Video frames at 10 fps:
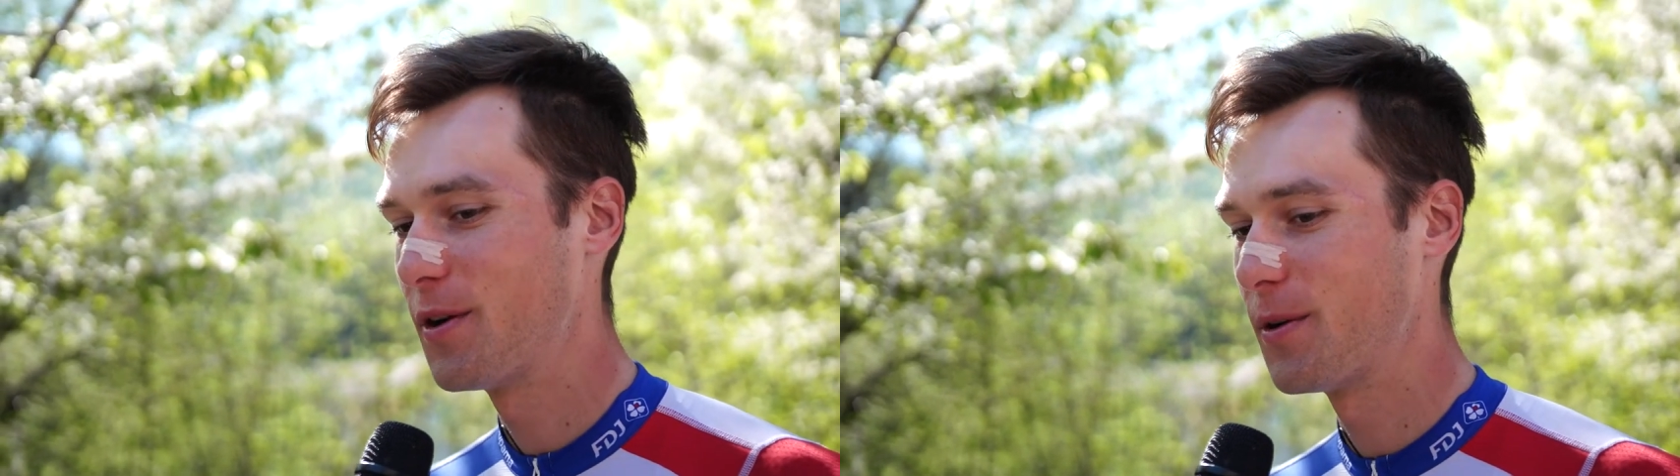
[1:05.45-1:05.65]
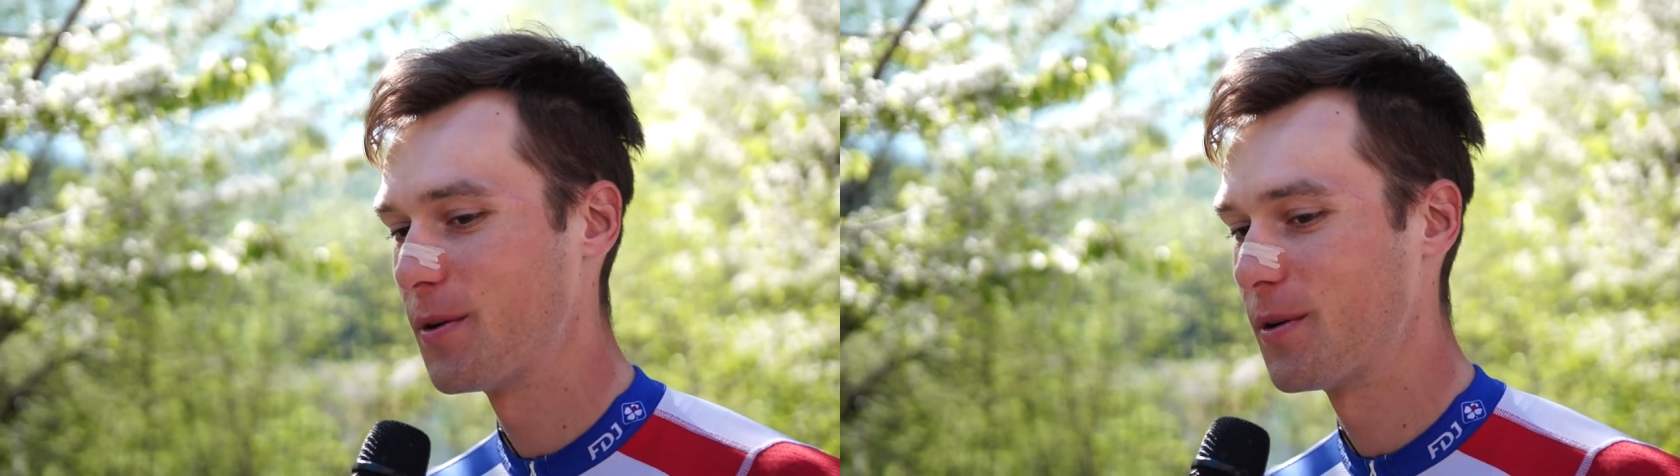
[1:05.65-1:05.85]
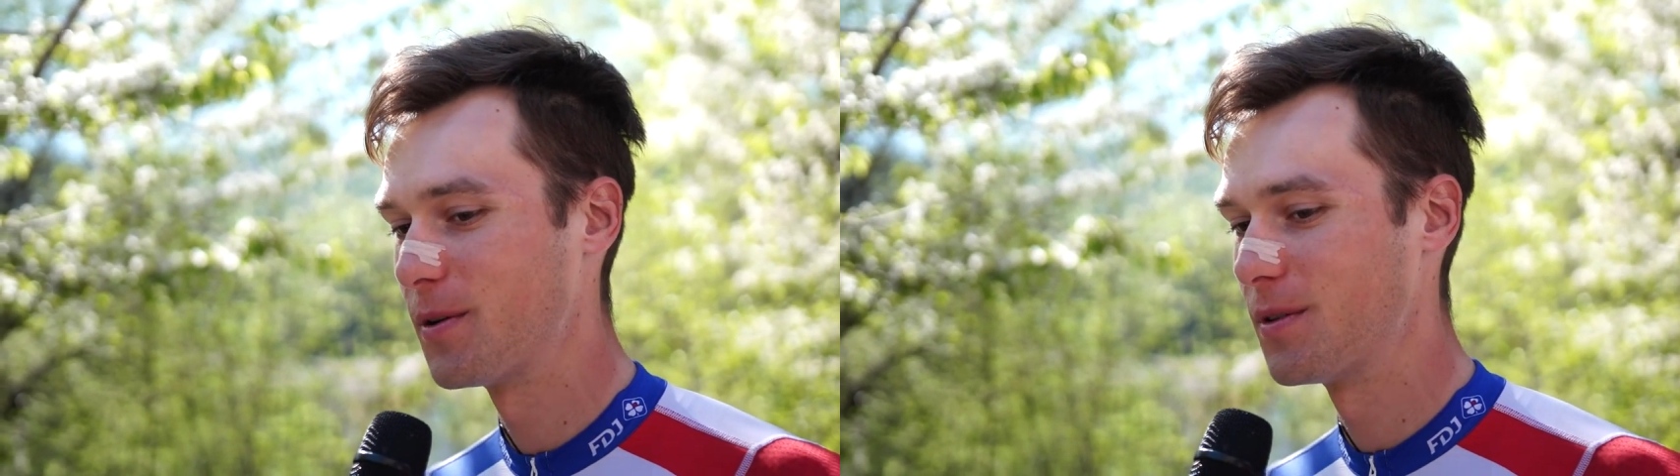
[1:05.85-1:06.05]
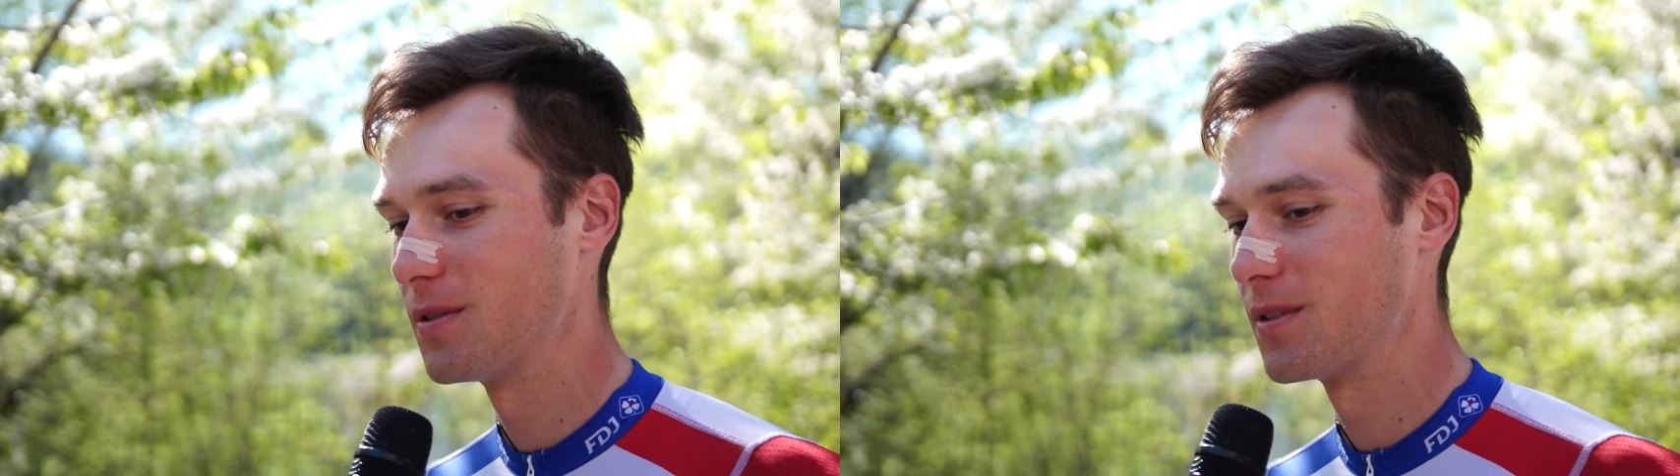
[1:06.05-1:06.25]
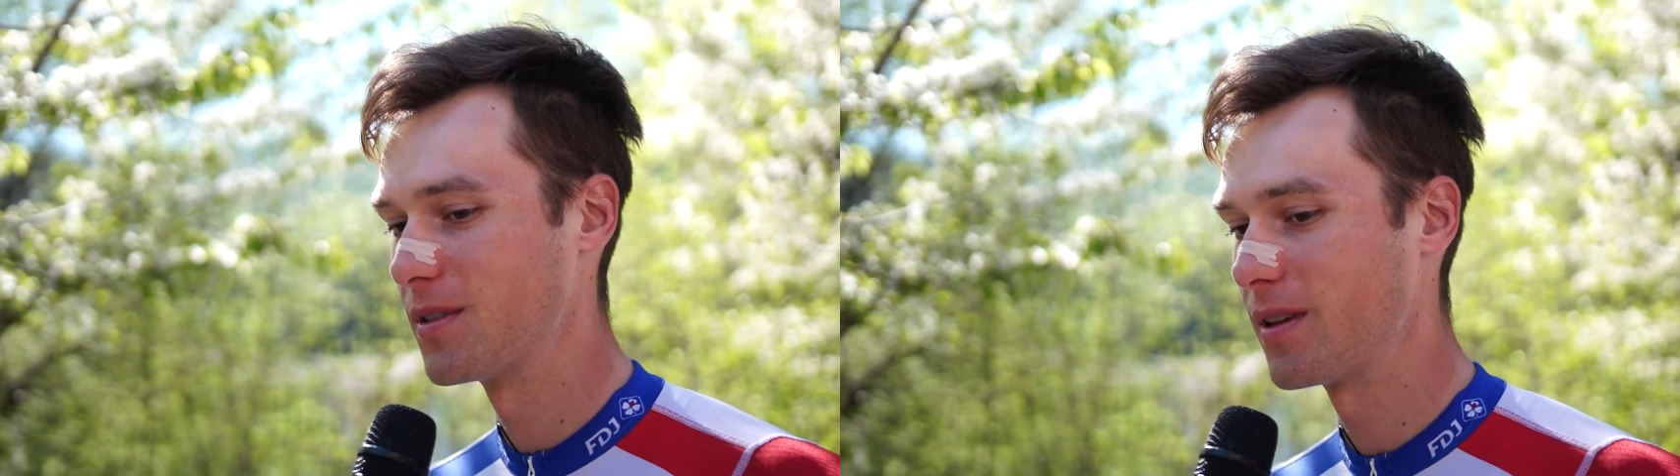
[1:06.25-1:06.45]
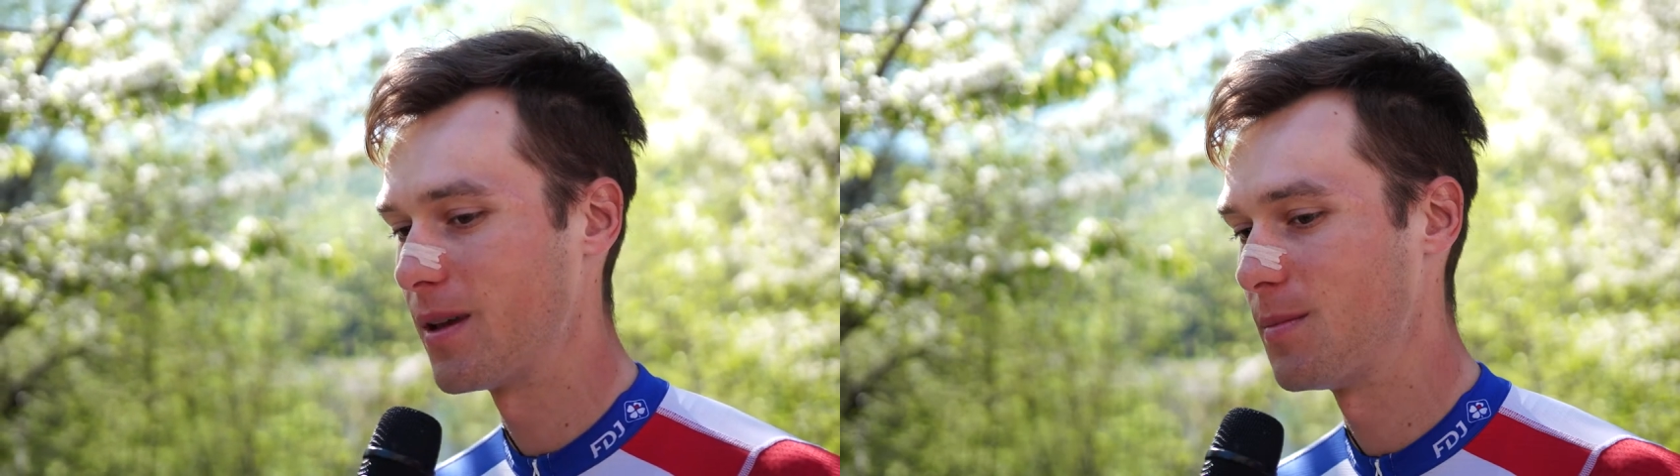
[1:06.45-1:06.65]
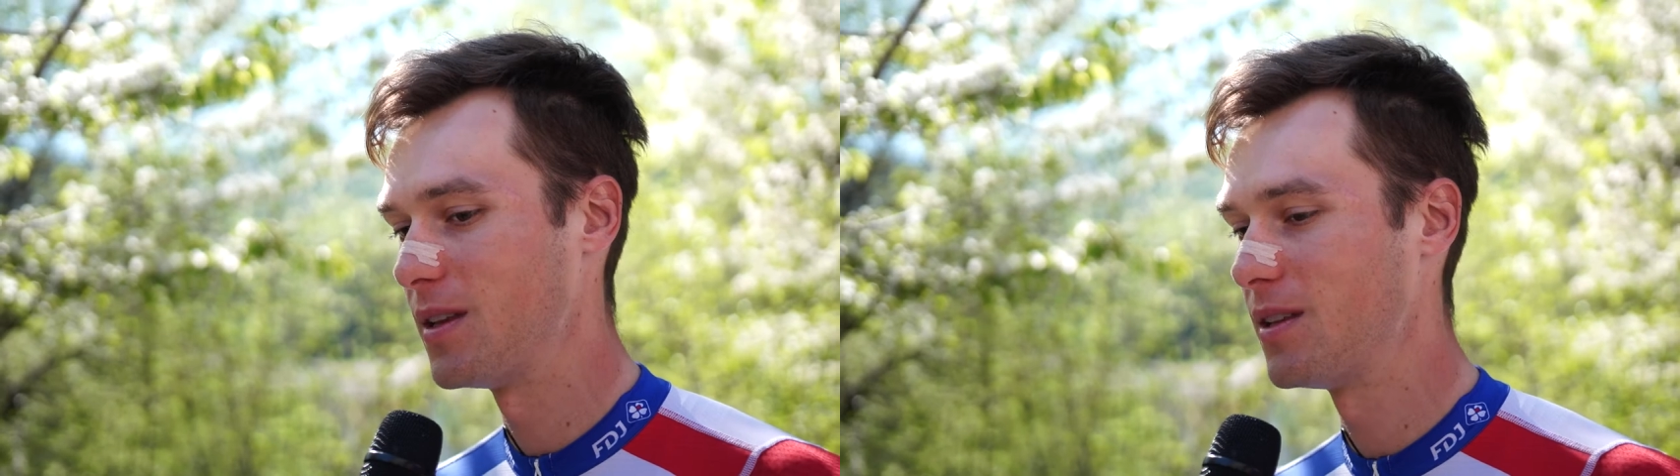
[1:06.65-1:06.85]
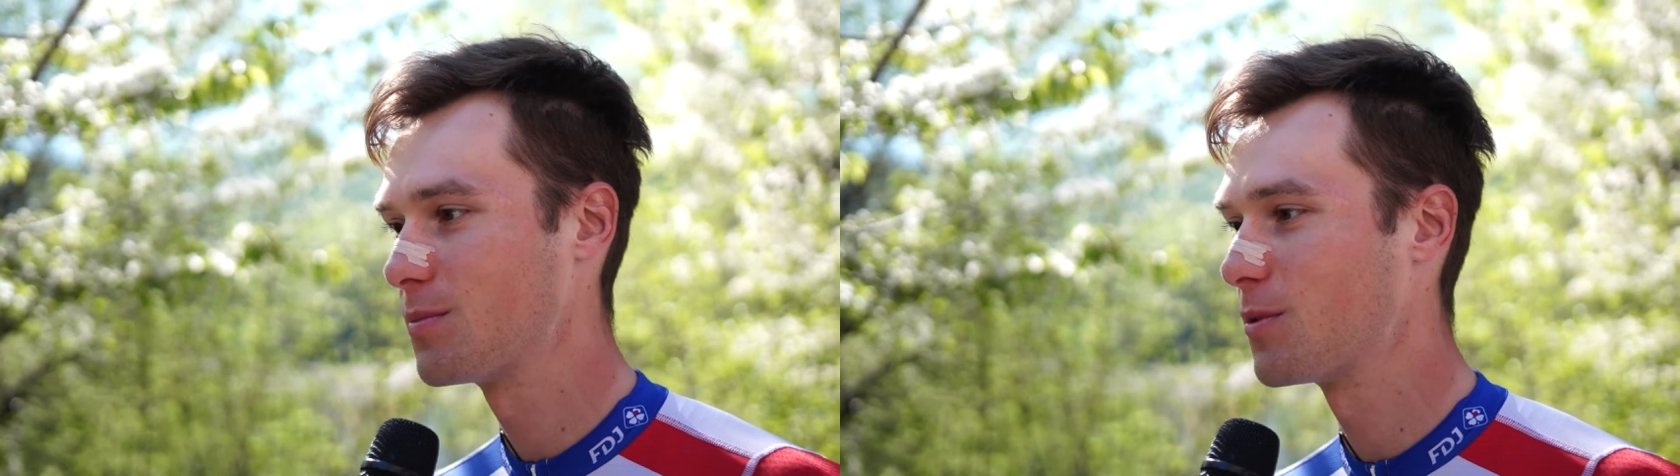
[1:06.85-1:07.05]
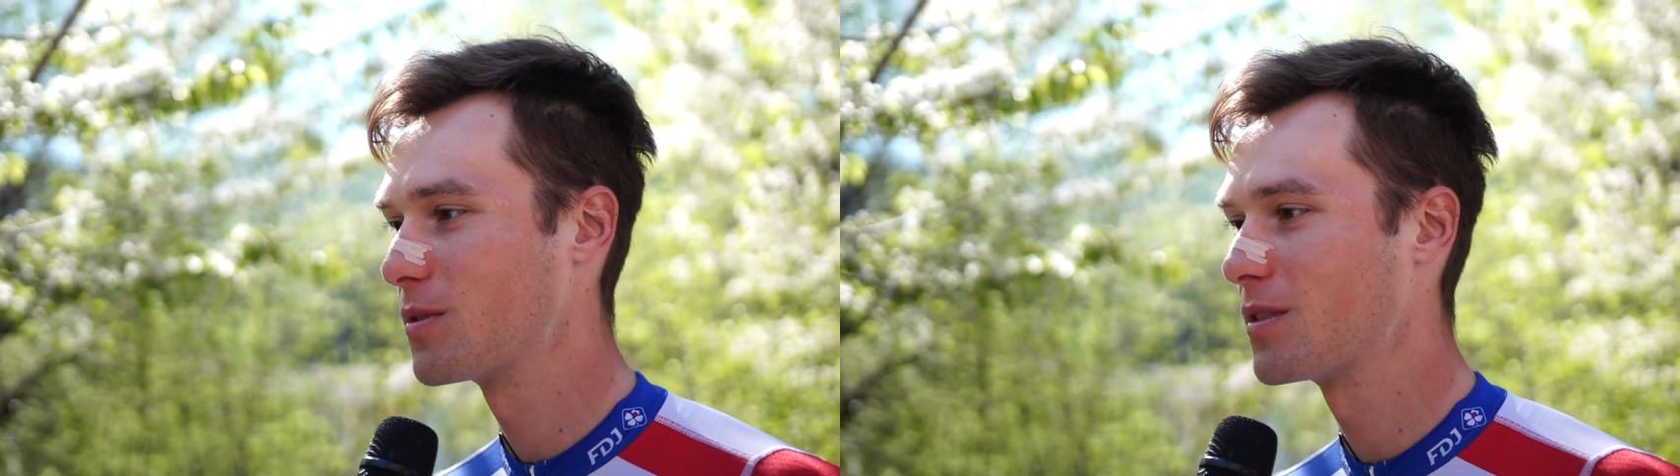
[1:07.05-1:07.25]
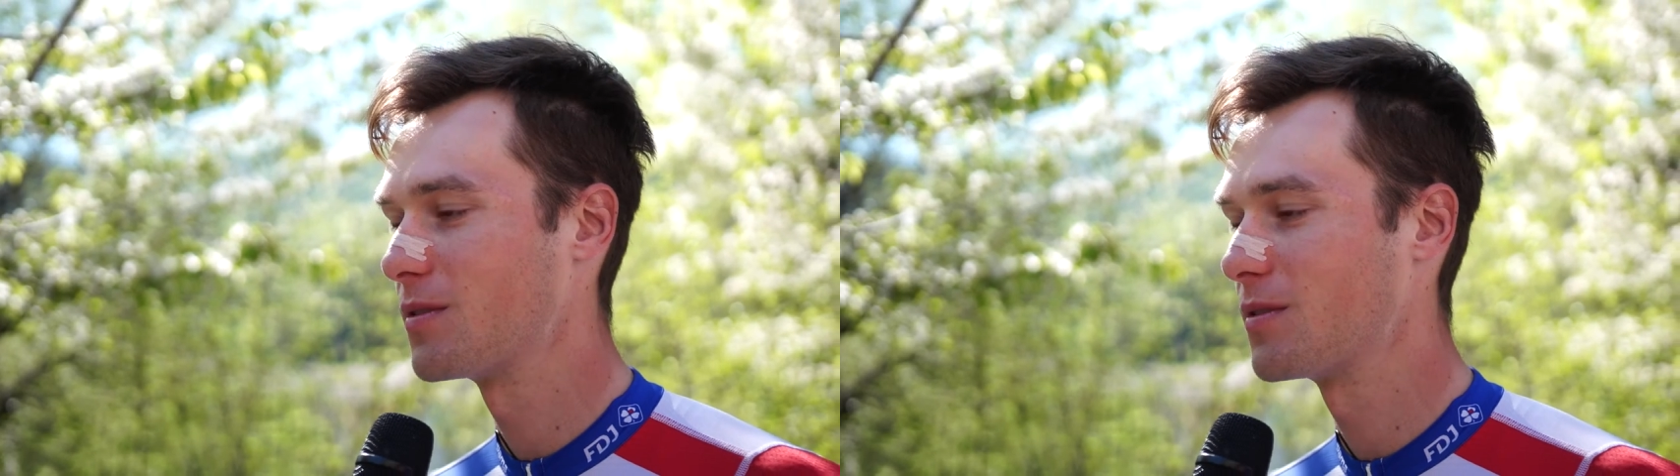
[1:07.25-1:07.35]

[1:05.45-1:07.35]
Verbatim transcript: Und eben in Innsbruck,